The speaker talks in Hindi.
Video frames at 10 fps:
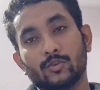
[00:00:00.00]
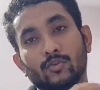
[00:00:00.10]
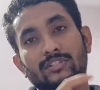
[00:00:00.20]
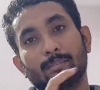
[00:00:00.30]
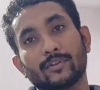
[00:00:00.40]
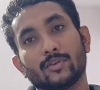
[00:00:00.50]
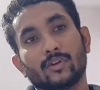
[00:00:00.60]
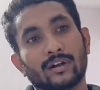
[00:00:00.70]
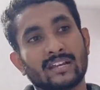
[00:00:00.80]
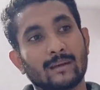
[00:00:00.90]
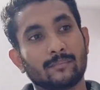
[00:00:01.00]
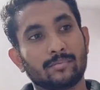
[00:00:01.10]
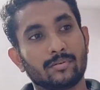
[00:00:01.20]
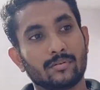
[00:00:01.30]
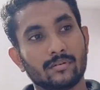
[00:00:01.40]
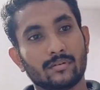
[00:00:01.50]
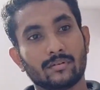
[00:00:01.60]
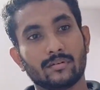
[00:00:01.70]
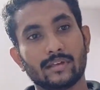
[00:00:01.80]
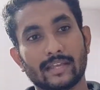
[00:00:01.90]
तो समझ लो अगर आप
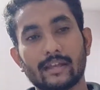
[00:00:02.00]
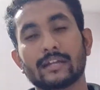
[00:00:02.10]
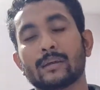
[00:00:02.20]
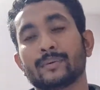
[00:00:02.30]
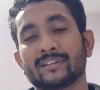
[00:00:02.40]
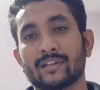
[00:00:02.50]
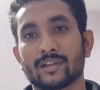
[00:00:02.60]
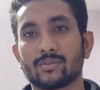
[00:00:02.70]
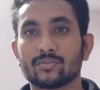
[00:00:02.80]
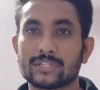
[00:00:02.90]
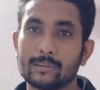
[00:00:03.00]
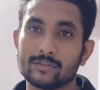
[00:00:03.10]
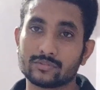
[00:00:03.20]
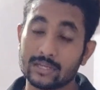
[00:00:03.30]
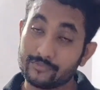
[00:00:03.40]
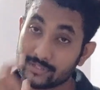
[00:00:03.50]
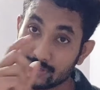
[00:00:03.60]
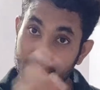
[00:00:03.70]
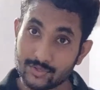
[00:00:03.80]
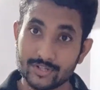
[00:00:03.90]
एक घंटा मेहनत कर रहे हो तो उसके बाद उसका
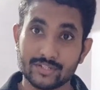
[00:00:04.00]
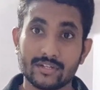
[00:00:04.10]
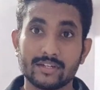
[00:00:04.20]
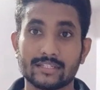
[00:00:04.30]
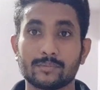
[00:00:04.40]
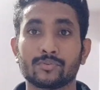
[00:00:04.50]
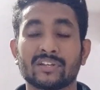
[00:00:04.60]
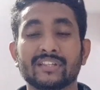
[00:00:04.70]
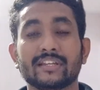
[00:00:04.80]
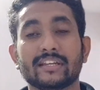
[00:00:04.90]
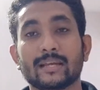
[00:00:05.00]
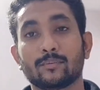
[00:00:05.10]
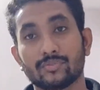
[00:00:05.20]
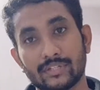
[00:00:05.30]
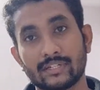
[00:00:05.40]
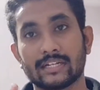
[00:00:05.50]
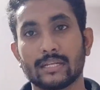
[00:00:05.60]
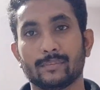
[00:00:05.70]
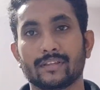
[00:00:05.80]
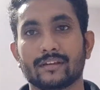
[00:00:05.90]
फिजिकल एजुकेशन का अतरा बोतला देने के लिए आपको तीन
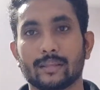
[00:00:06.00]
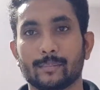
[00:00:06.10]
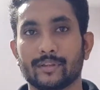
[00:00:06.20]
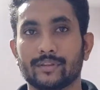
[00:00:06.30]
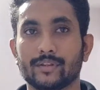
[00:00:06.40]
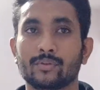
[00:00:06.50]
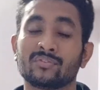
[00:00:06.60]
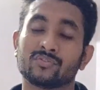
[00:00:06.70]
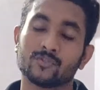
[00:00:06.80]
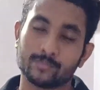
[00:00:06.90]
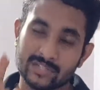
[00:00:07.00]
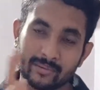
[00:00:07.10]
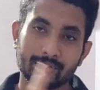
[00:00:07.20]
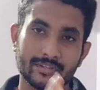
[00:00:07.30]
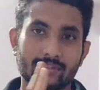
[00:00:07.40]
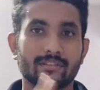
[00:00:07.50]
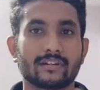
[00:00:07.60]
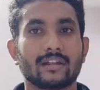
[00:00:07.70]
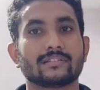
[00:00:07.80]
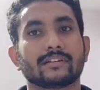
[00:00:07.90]
घंटे मेहनत करनी पड़ती है तो चुपचाप इज्जत
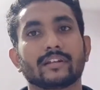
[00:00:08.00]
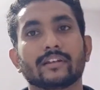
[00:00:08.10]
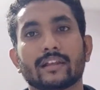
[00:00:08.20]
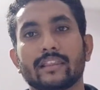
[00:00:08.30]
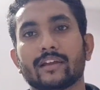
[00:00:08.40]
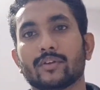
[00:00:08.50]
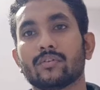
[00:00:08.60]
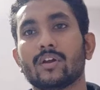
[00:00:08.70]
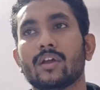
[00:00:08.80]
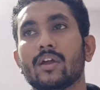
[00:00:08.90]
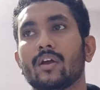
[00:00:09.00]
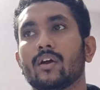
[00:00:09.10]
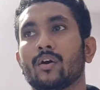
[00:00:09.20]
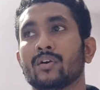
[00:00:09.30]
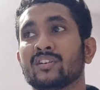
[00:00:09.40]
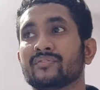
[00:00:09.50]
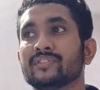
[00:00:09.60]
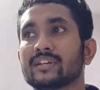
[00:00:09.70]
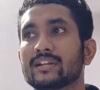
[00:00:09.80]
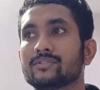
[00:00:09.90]
से क्लास अटेंड कर लिया करो और
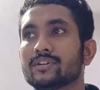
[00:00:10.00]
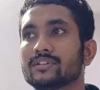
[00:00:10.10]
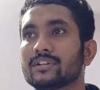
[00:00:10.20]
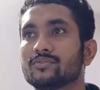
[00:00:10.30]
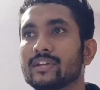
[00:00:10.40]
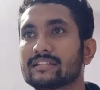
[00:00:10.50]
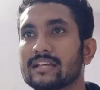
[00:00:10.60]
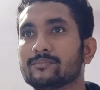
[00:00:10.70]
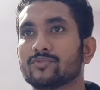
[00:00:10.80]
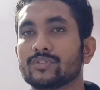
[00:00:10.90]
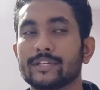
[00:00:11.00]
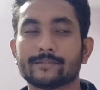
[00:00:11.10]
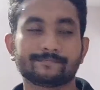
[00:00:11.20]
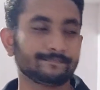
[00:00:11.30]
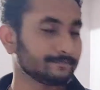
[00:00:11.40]
फिजिकल एजुकेशन की जो एग्ज़ाम्स होती हैं